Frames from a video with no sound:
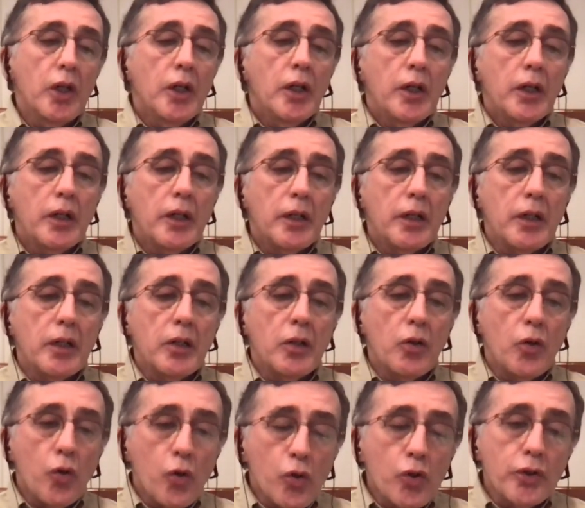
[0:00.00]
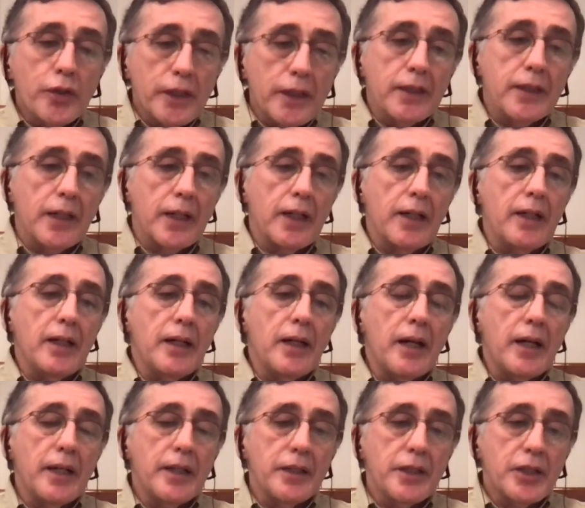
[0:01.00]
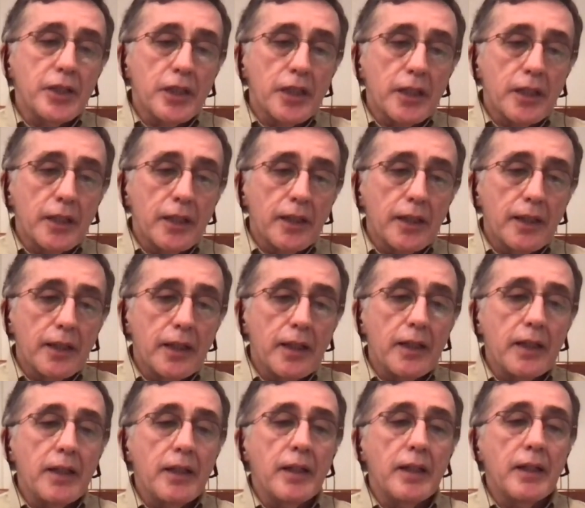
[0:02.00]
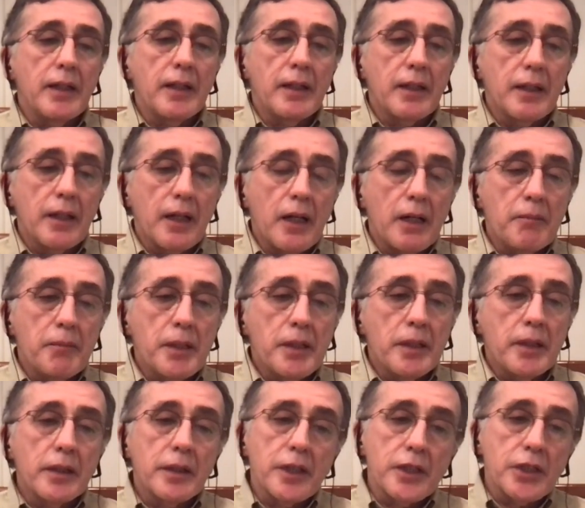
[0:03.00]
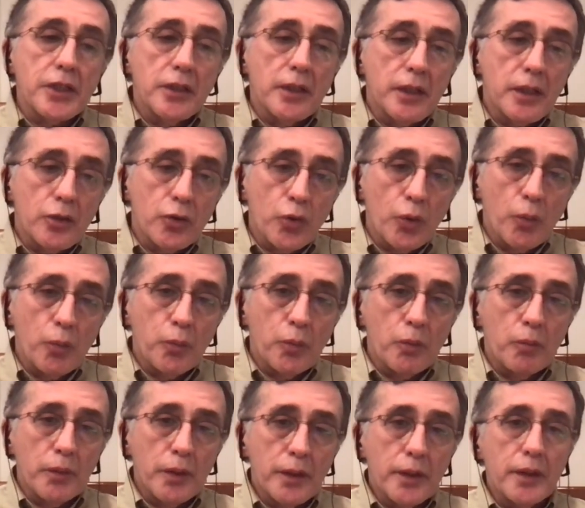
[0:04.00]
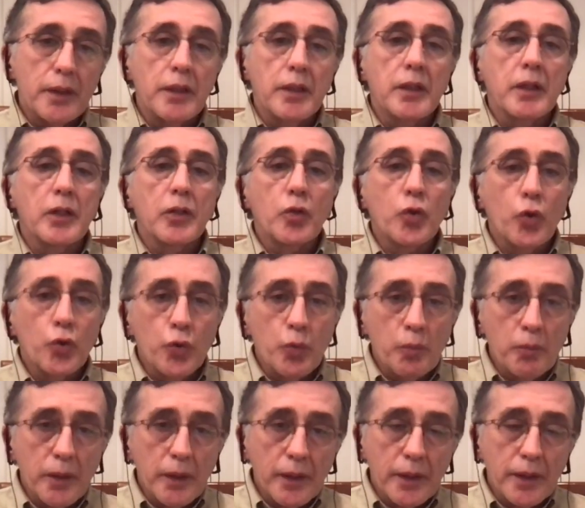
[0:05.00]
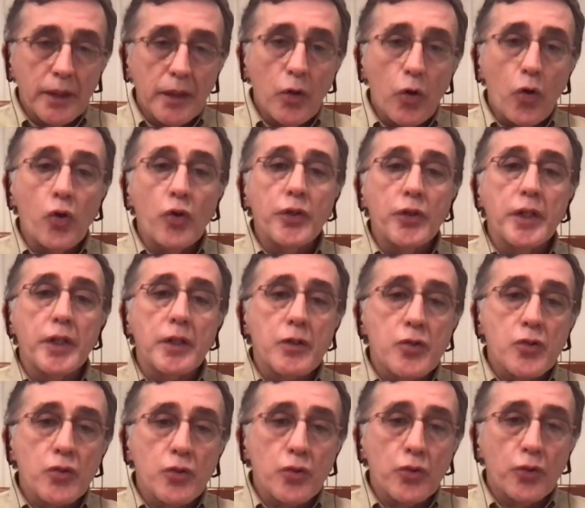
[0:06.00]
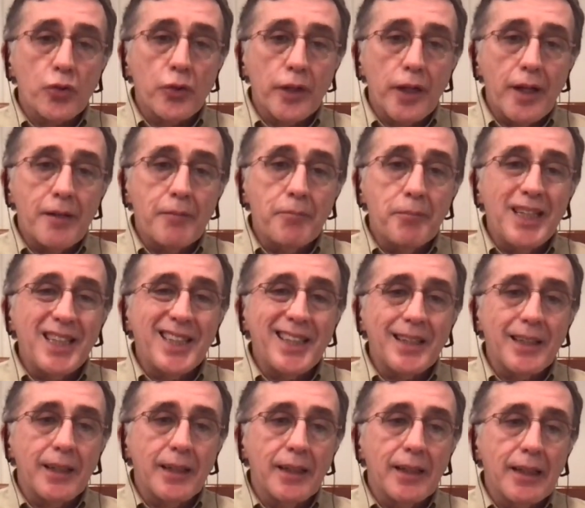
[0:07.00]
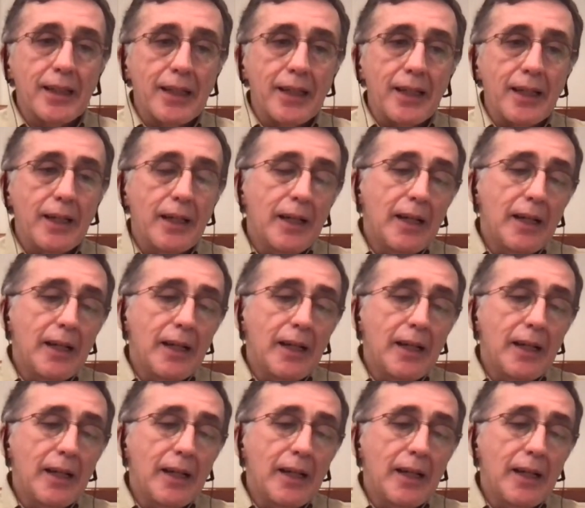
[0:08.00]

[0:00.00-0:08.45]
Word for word: E, orada da aynı şekilde e, Amerika dışındaki toplumların konumları, oradaki sorunlar bir şekilde